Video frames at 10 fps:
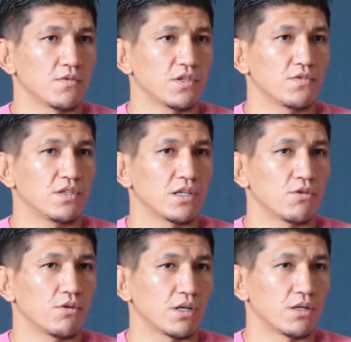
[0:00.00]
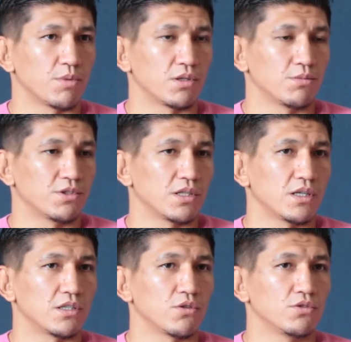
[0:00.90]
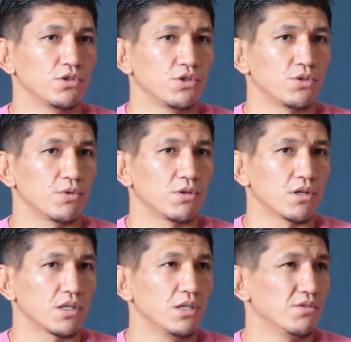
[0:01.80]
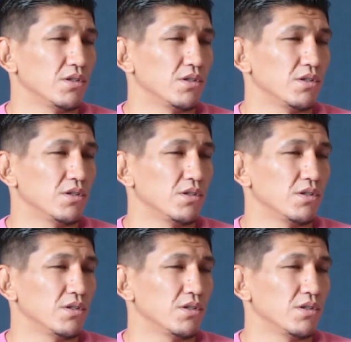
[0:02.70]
в связи с гонкой, потому что я не, не очень много гоняю,